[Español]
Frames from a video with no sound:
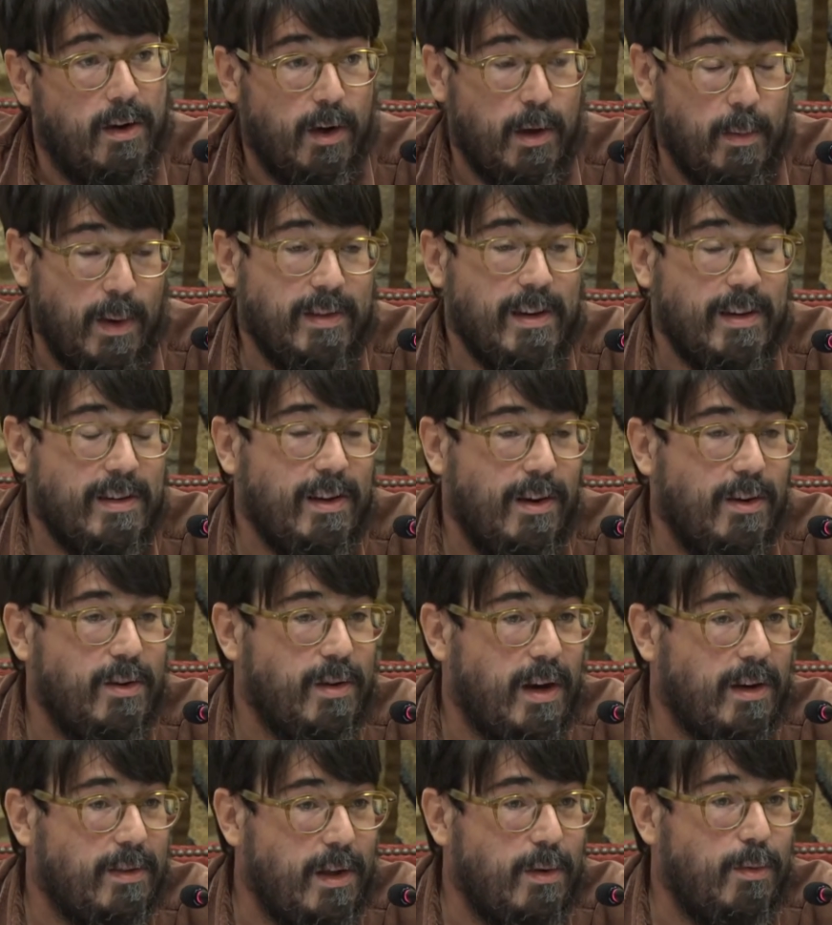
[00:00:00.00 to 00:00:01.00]
Lo que pasa es que
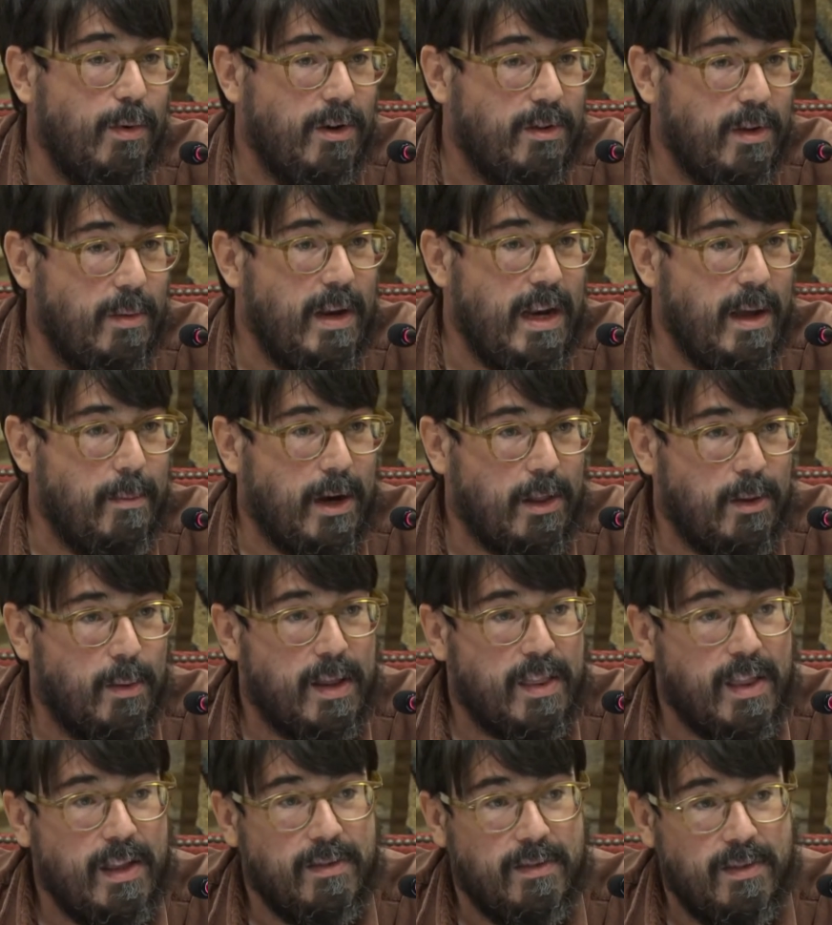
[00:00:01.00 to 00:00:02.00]
los artículos de Emilia Pardo
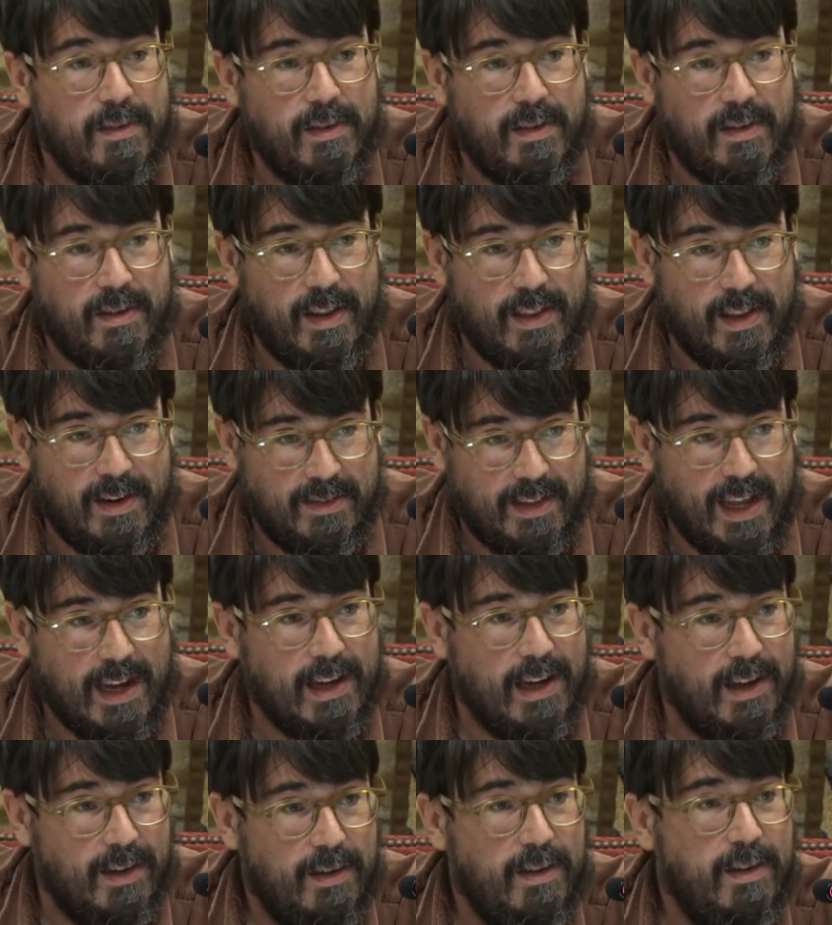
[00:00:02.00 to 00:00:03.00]
Bazán se
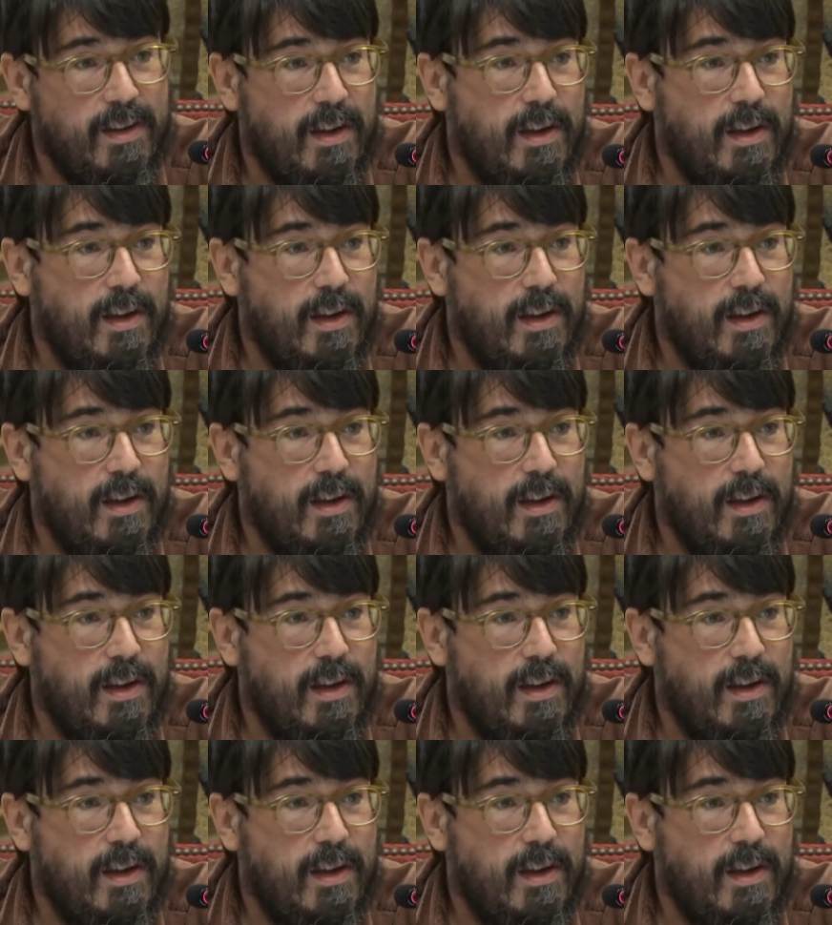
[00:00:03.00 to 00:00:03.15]
destacan,